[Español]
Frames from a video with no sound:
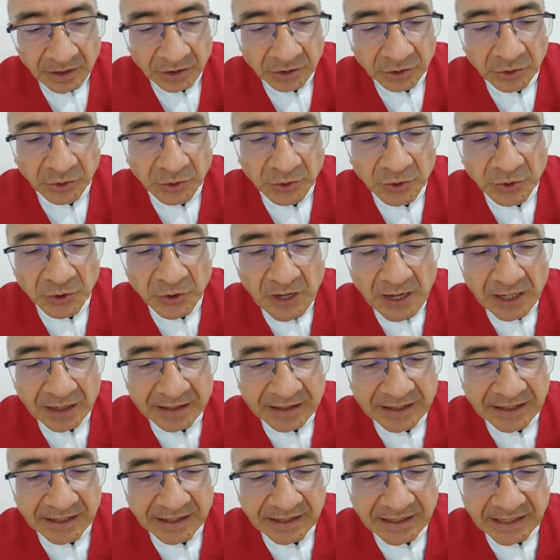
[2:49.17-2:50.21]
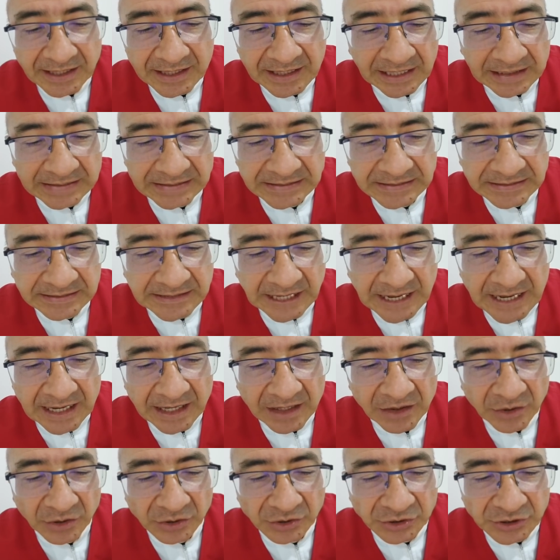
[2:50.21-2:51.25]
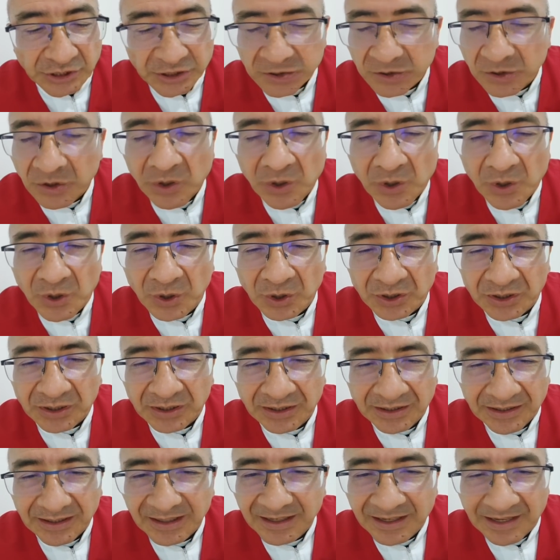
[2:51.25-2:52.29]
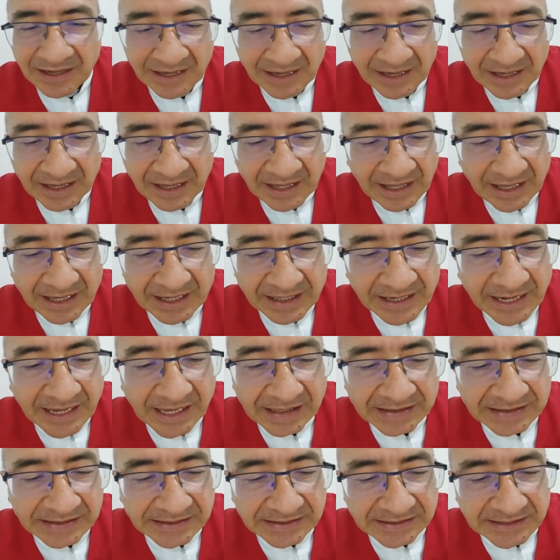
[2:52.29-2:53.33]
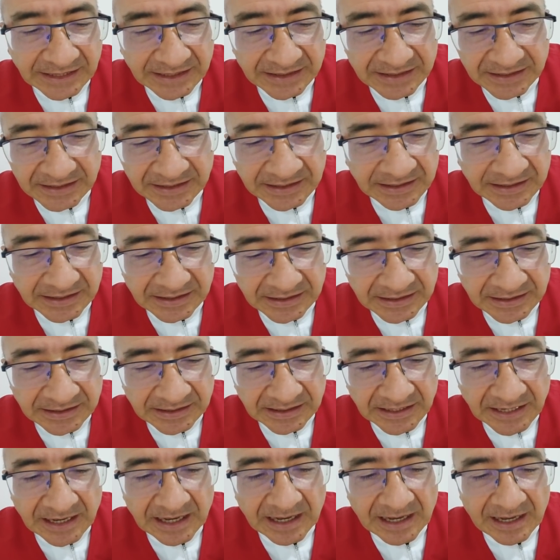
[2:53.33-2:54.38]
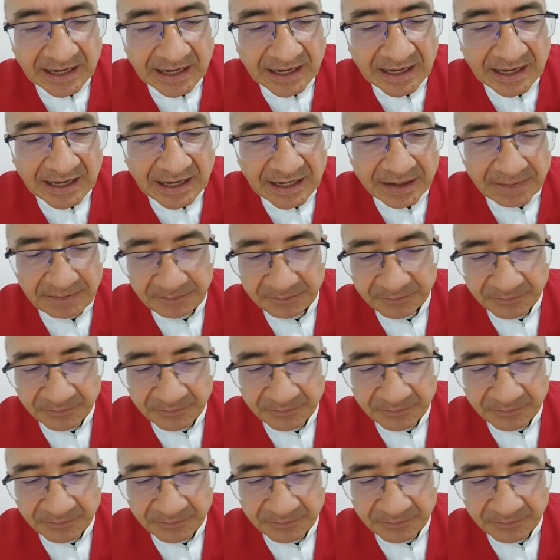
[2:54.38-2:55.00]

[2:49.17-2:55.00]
Tú a quien he cantado, Señor, en este día.